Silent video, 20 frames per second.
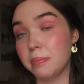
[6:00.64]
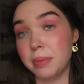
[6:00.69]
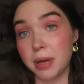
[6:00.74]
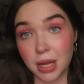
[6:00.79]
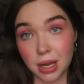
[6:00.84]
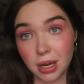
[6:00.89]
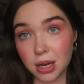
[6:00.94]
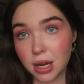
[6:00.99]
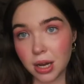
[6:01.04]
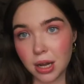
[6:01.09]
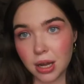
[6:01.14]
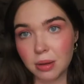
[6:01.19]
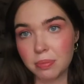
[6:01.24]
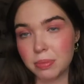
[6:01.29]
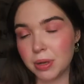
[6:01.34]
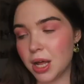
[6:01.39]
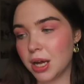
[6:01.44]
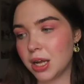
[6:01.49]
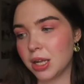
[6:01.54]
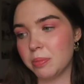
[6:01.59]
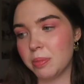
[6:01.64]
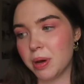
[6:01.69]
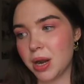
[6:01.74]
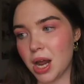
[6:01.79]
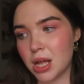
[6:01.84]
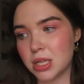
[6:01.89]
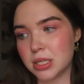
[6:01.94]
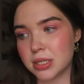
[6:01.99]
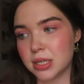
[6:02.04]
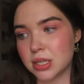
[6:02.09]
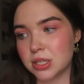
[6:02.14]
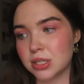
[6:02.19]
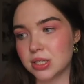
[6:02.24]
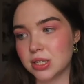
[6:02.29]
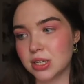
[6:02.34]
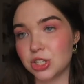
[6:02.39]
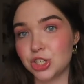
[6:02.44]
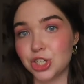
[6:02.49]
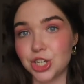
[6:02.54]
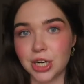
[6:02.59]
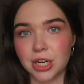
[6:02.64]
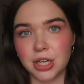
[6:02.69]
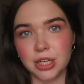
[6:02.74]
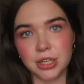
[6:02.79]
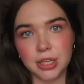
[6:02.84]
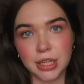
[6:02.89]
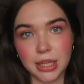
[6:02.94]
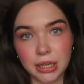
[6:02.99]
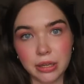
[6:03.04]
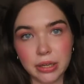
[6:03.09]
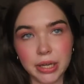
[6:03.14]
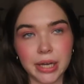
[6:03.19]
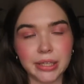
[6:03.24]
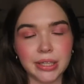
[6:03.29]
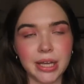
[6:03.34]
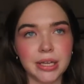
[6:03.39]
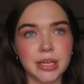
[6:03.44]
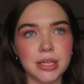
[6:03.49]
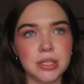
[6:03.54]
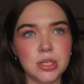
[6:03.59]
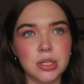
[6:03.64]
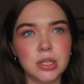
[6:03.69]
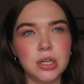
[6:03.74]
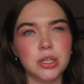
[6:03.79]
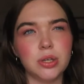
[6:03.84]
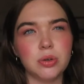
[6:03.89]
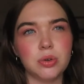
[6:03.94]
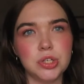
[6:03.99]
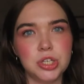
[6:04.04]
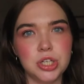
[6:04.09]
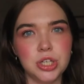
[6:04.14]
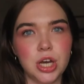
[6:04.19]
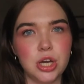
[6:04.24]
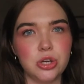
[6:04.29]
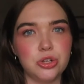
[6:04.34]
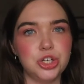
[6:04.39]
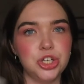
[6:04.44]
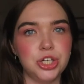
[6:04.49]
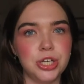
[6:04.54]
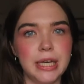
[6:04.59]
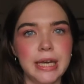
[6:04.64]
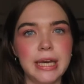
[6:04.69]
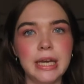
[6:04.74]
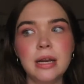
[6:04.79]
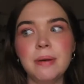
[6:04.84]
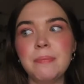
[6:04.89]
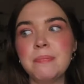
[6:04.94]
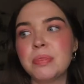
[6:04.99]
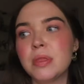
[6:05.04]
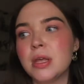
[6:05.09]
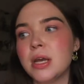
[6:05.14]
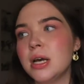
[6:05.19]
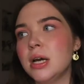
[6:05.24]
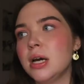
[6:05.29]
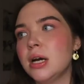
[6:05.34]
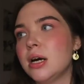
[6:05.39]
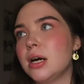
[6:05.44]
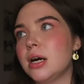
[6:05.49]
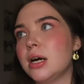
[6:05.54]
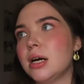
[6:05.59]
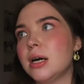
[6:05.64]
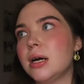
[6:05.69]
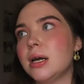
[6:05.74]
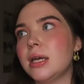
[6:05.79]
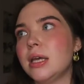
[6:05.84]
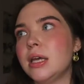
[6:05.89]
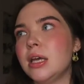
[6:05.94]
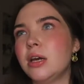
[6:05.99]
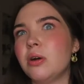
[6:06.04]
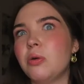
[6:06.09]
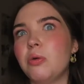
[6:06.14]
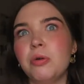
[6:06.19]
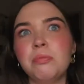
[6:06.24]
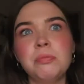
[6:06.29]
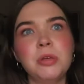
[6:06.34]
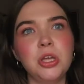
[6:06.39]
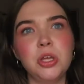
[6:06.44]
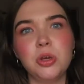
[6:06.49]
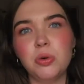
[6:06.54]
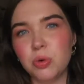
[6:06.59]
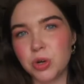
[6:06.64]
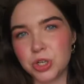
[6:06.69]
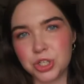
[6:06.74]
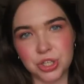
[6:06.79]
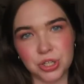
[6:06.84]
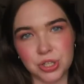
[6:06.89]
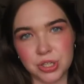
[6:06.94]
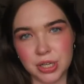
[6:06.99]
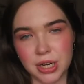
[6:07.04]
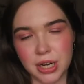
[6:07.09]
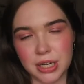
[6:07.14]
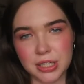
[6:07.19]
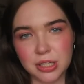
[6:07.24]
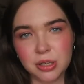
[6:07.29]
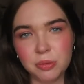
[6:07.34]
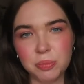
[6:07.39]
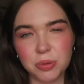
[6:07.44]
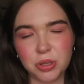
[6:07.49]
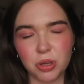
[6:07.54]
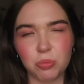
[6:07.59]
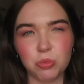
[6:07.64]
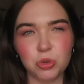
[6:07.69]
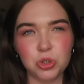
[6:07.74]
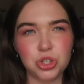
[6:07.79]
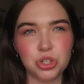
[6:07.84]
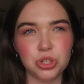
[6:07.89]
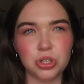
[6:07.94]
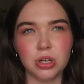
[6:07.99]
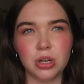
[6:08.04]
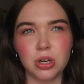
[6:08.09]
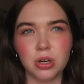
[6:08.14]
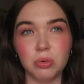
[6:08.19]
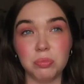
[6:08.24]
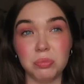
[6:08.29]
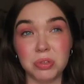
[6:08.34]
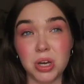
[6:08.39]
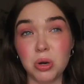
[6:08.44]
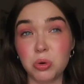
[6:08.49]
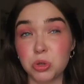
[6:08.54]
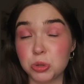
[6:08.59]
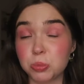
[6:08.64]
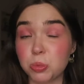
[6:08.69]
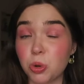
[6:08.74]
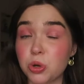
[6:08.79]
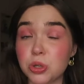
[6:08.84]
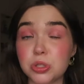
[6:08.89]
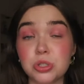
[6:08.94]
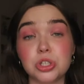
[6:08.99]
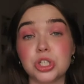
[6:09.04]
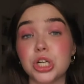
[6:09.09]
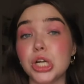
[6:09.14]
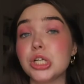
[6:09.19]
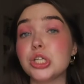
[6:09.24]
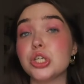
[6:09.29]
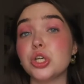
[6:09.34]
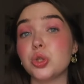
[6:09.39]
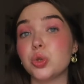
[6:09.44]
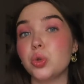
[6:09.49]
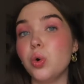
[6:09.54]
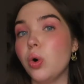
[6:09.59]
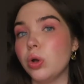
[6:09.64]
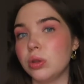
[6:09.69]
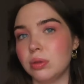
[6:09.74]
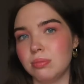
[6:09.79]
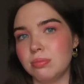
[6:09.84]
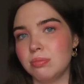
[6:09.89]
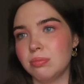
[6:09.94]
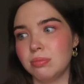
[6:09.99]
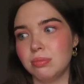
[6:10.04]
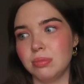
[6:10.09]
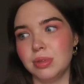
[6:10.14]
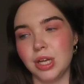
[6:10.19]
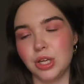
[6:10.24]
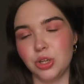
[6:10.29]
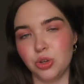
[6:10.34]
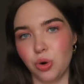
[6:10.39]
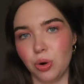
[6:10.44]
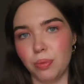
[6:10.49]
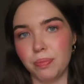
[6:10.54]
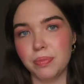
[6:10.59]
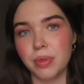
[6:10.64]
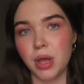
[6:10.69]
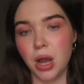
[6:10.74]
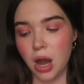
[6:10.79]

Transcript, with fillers: Бека была коллаборация с Жаклин Хилл, когда они делали такой сияющий гель, а, и он мне не очень заходил, потому что у меня очень плохо держался тон на нем.